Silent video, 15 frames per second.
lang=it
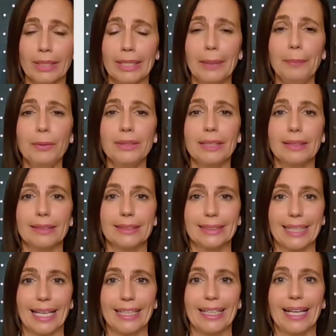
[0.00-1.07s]
che potete
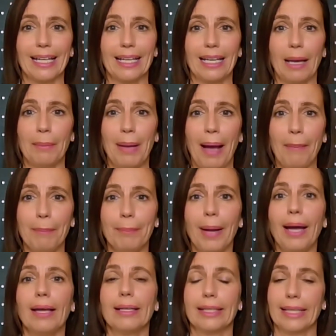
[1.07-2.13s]
scaricare la
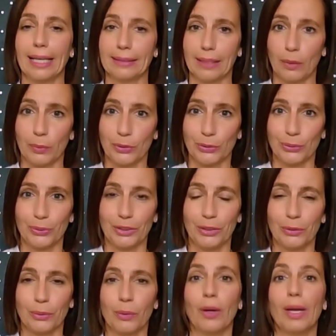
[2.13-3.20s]
mappa legata a questo
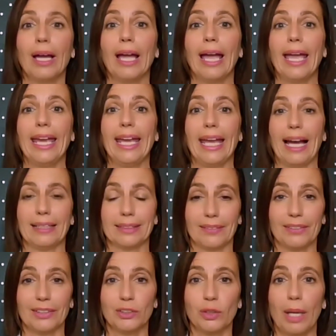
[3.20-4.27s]
titolo e
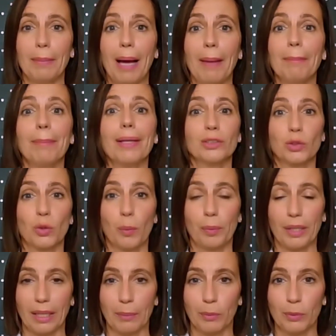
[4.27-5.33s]
attraverso la mappa
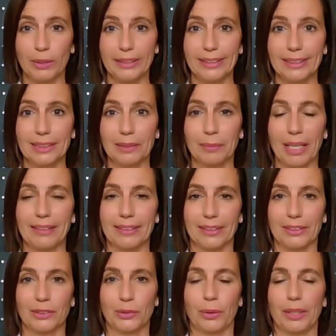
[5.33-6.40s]
scoprire moltissime
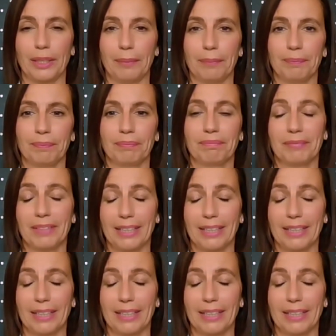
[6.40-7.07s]
altre storie. E